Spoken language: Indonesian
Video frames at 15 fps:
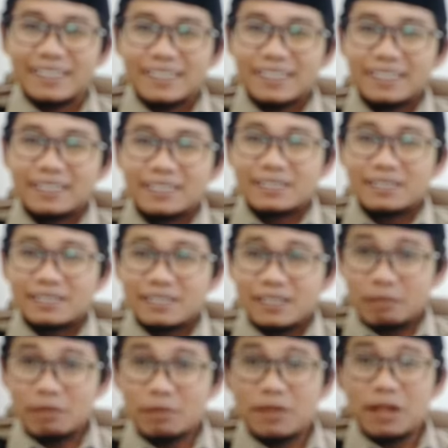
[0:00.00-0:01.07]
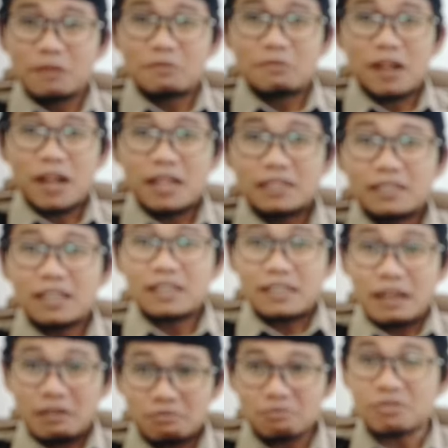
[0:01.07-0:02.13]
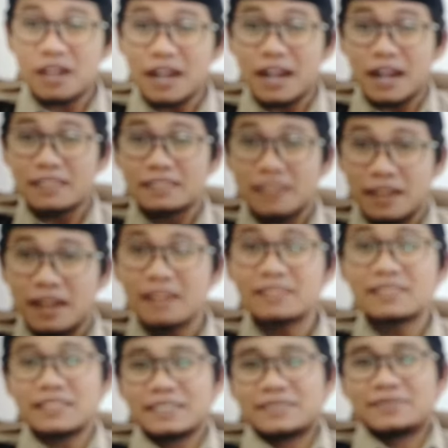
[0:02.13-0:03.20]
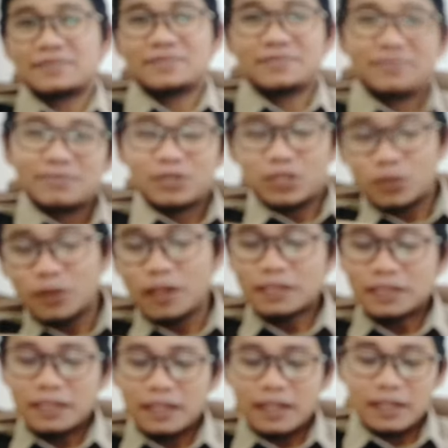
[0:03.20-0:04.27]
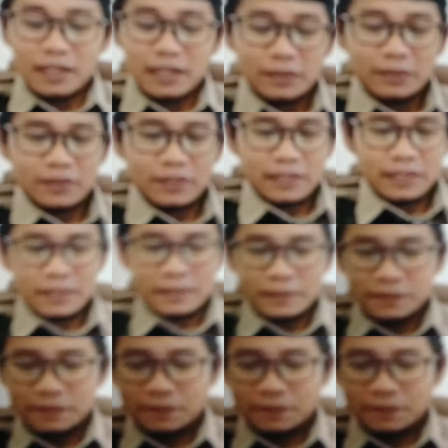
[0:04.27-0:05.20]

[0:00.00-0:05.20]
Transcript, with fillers: Ah, tapi bila kurang ajar, ya kurang ajar aja. Coba kita dengarkan dulu nih.